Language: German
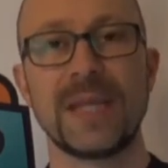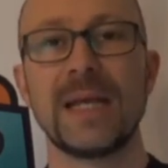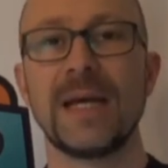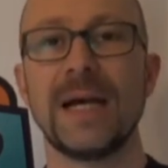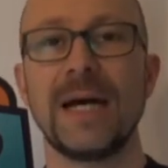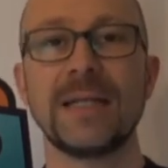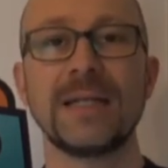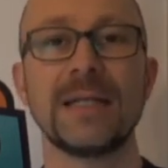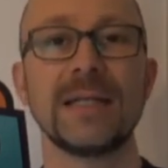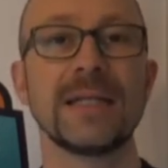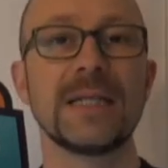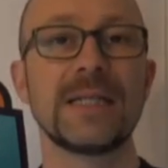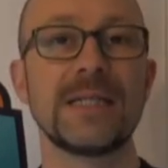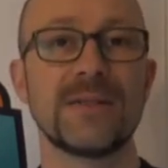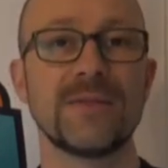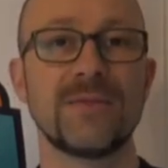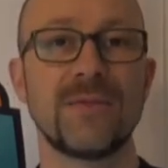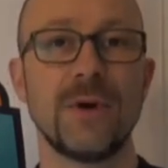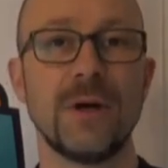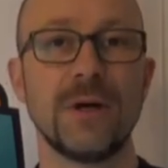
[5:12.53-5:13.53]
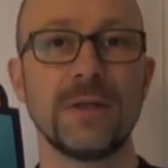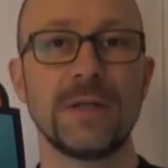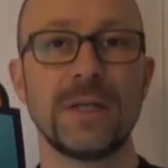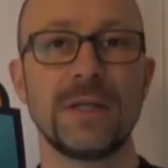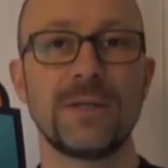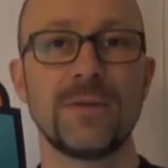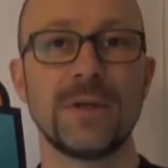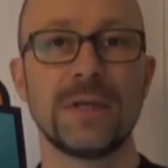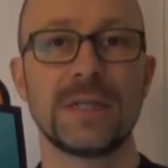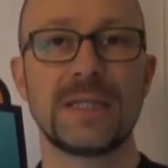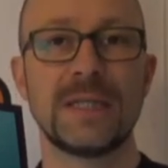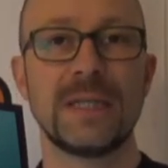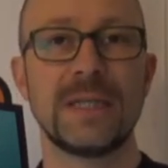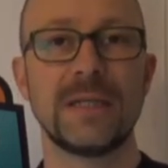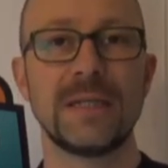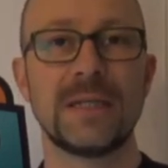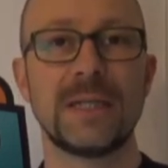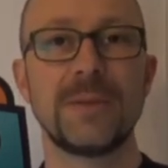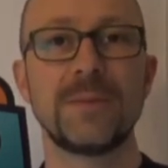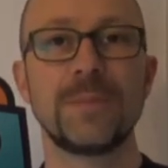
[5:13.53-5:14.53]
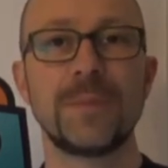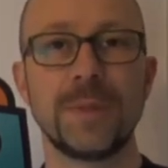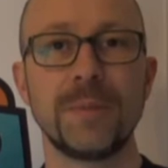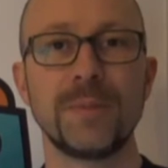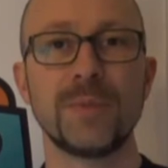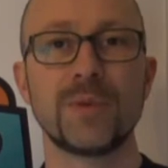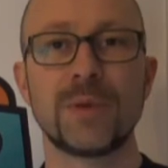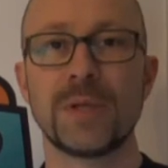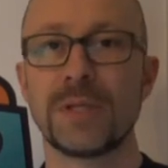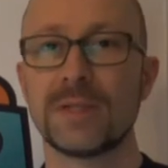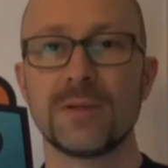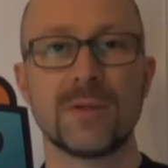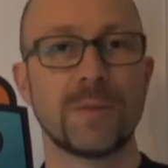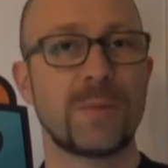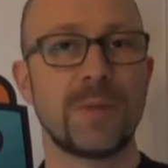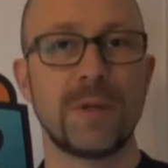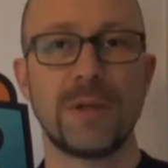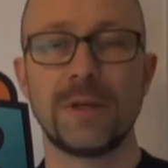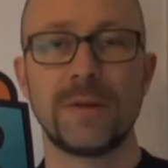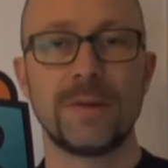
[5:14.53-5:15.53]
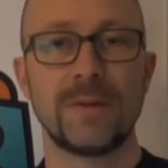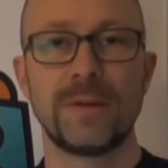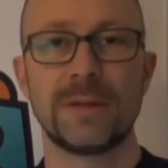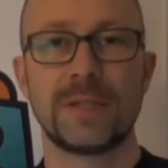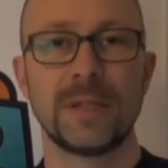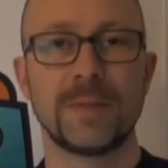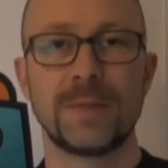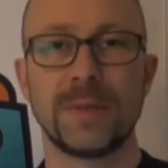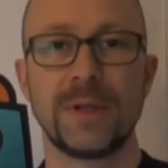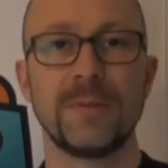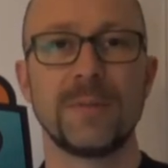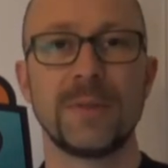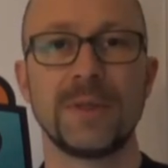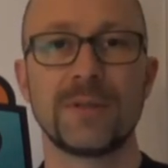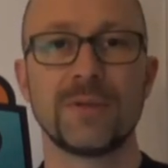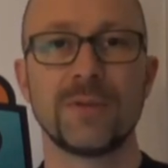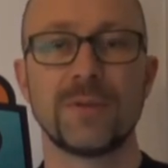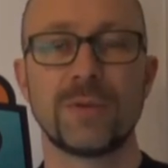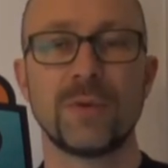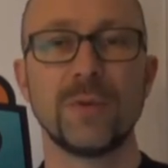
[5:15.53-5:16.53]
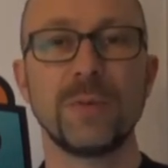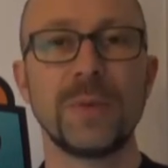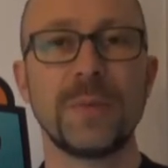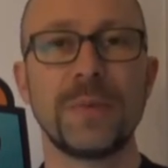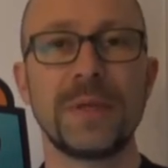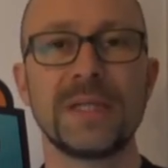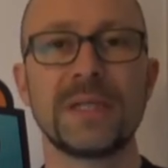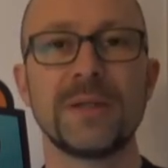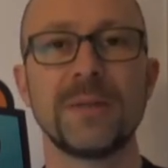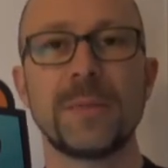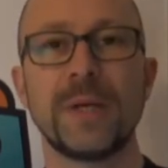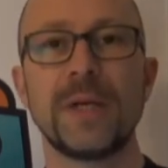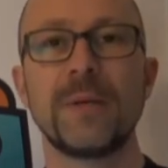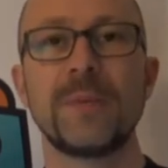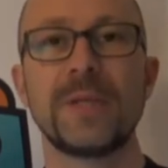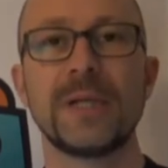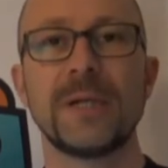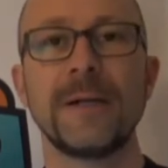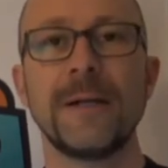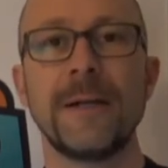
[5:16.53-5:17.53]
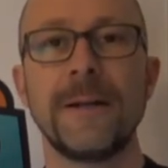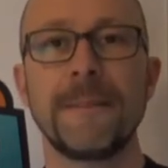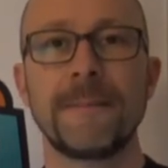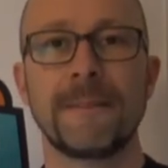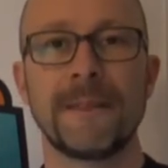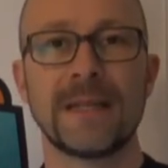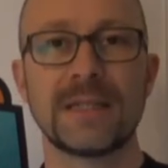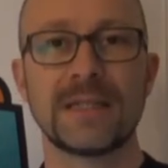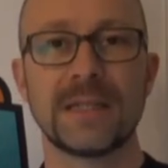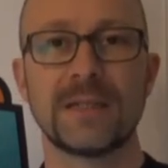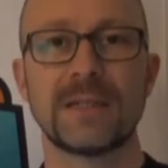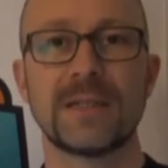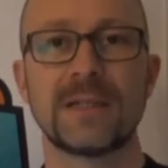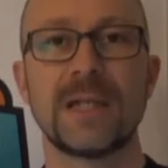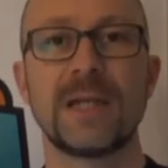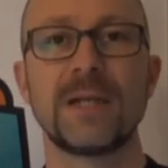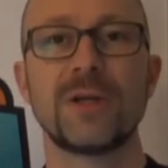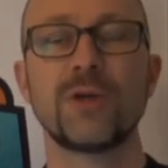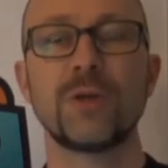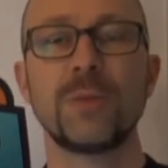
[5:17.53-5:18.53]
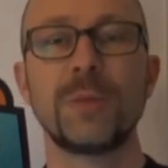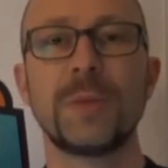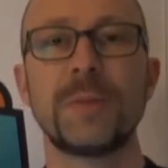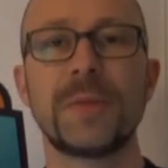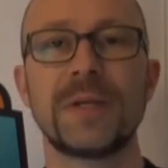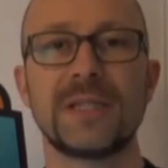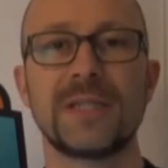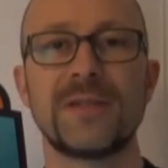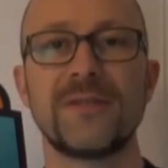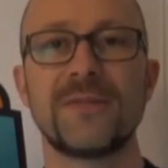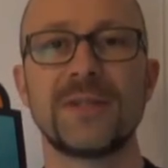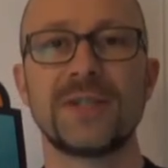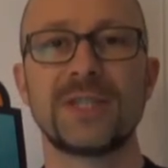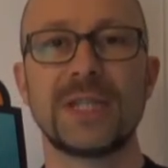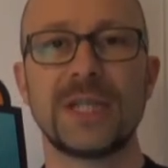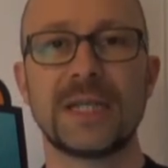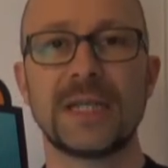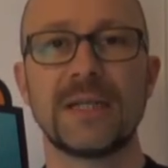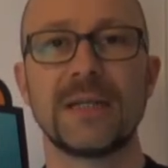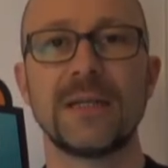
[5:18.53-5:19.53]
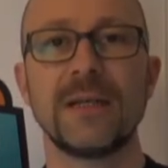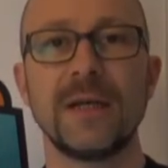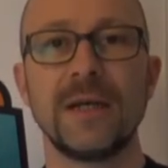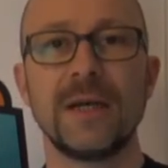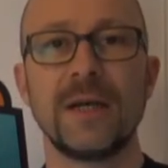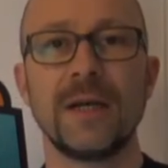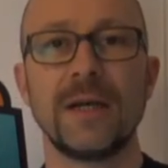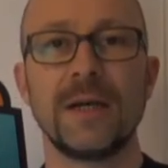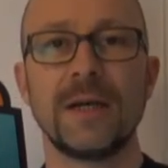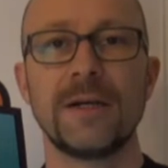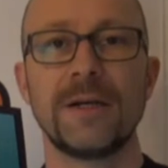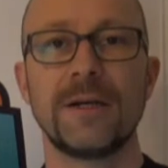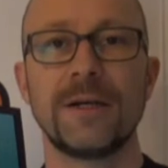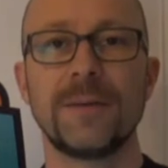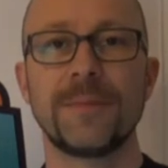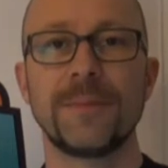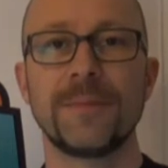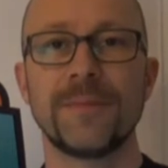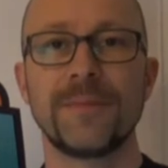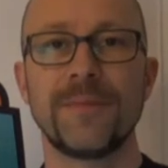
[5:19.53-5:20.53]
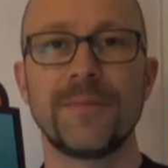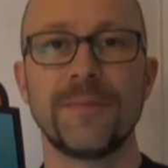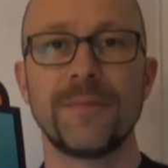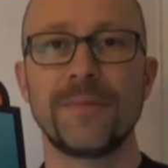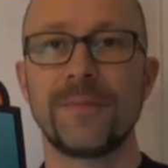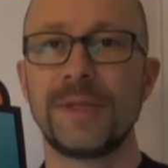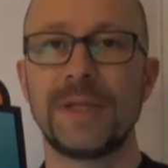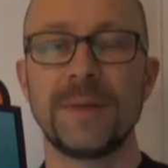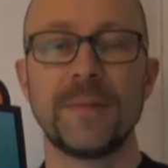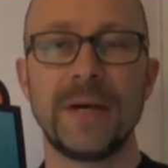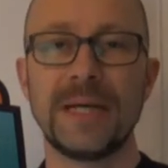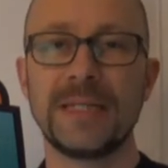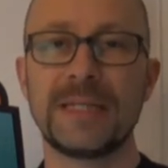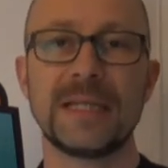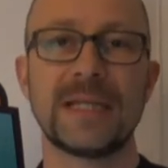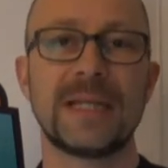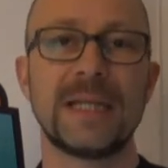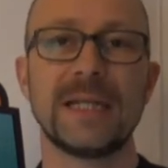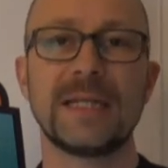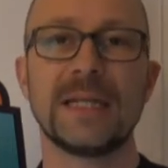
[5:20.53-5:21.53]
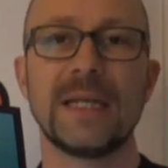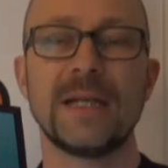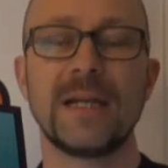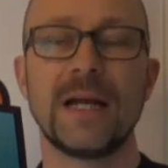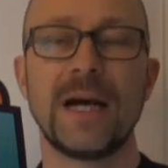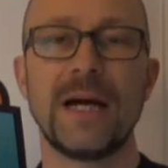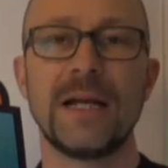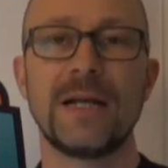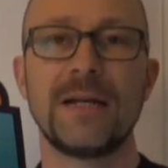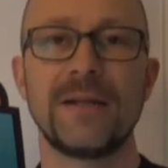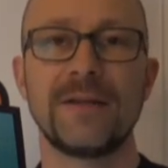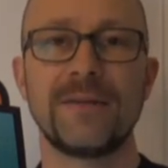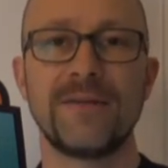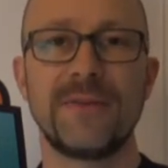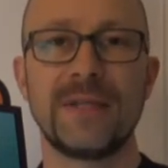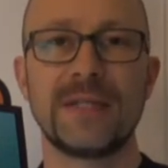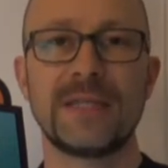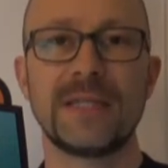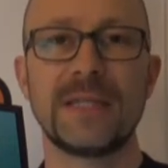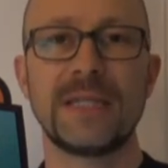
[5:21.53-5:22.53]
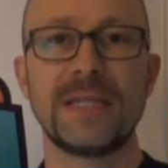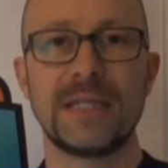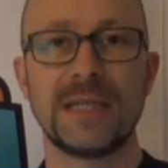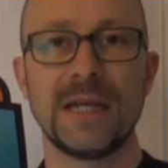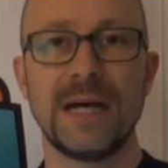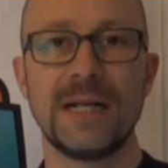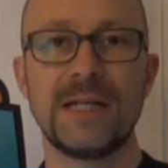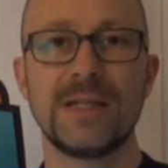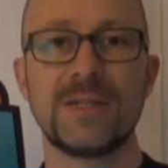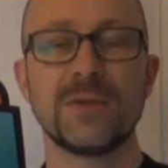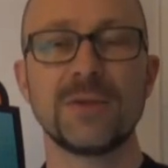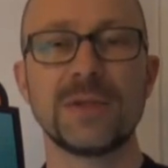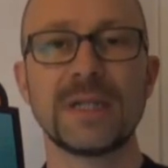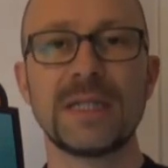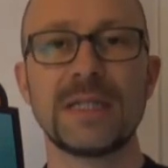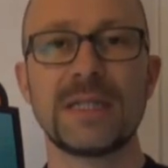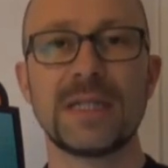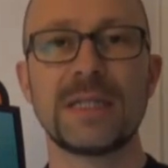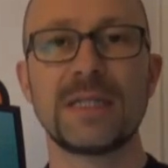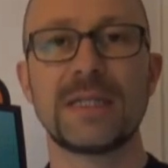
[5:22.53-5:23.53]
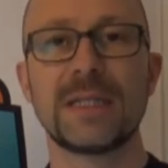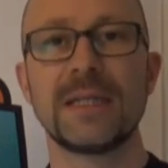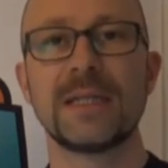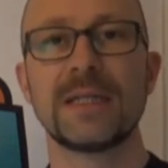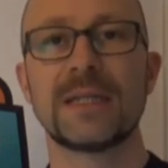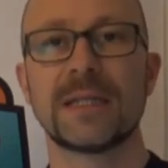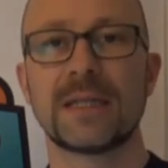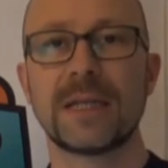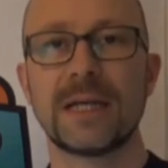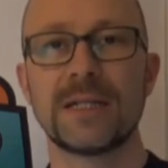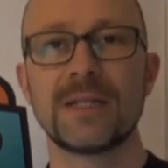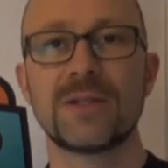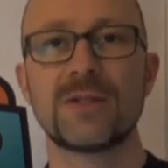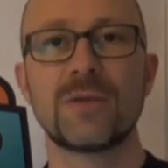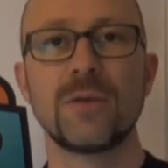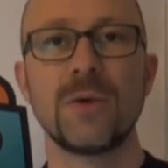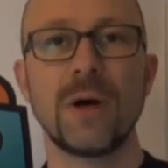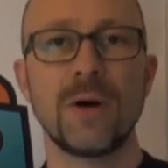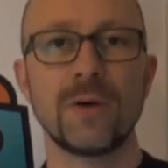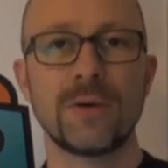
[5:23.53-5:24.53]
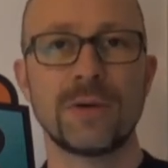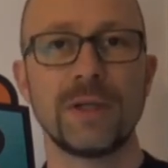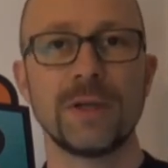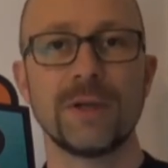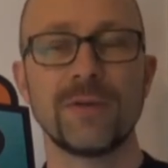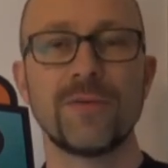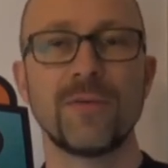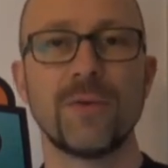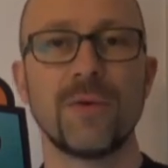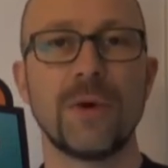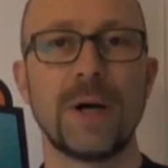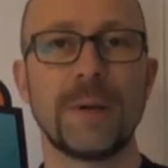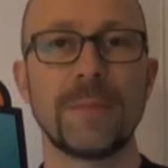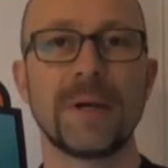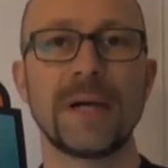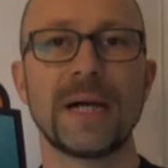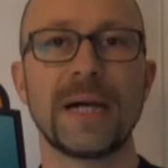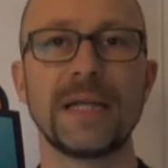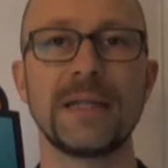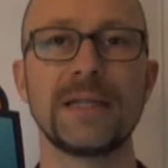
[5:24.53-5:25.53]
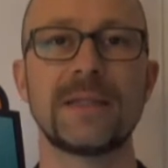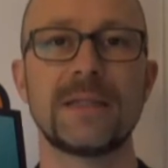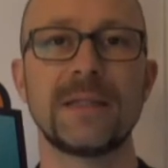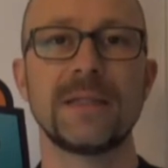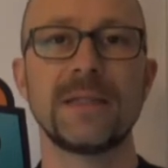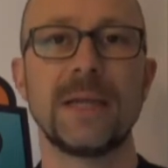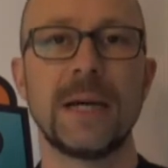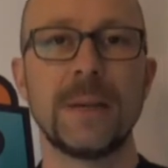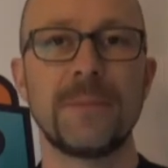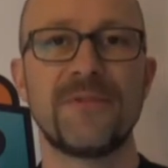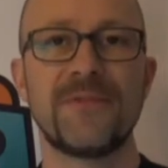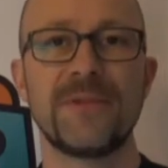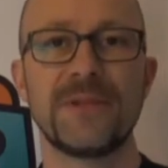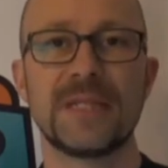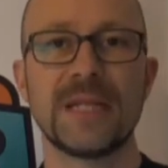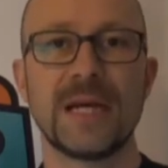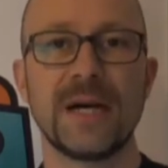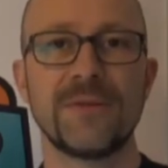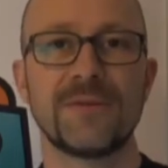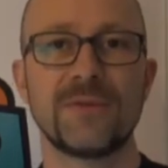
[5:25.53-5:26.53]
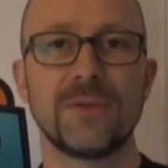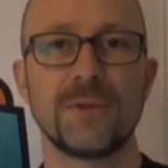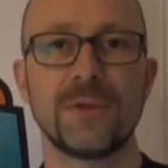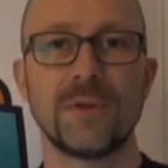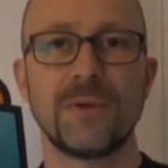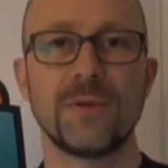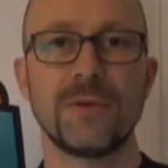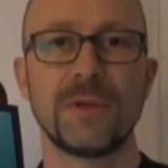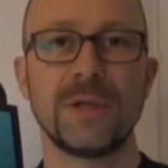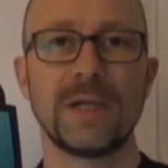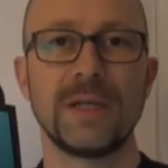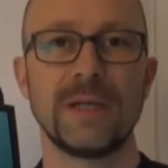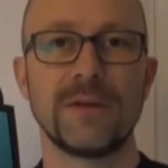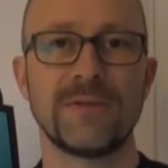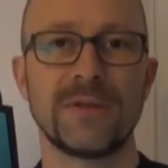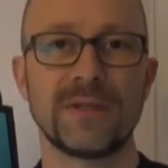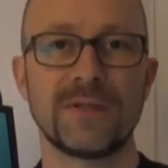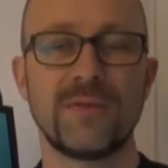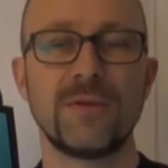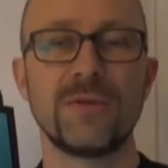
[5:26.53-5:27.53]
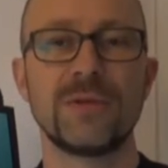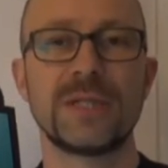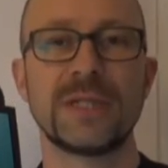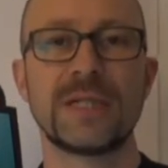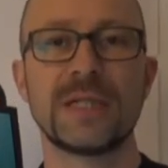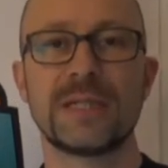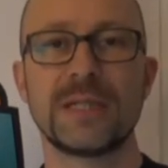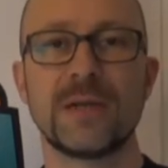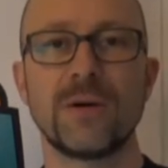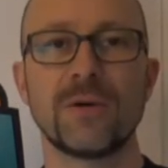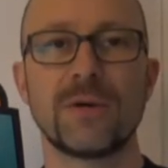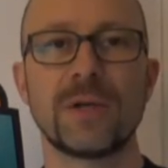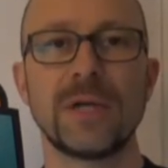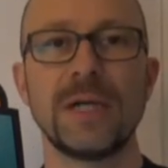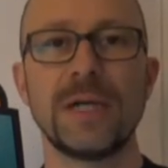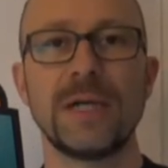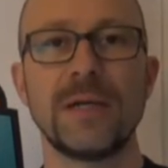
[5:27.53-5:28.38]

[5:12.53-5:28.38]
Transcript: Hat den riesen Vorteil, du hast jeden Klimbim, du kannst auch, äh, ich habe ja immer so Gummibärchen bei mir, du kannst also deine Gummibärchen verstecken. Ähm, in den meisten Kletternhallen, wenn sie nicht allzu riesig sind, kannst du auch irgendwo am Rand einen Apfelsaft oder, oder irgendwas Flüssiges auch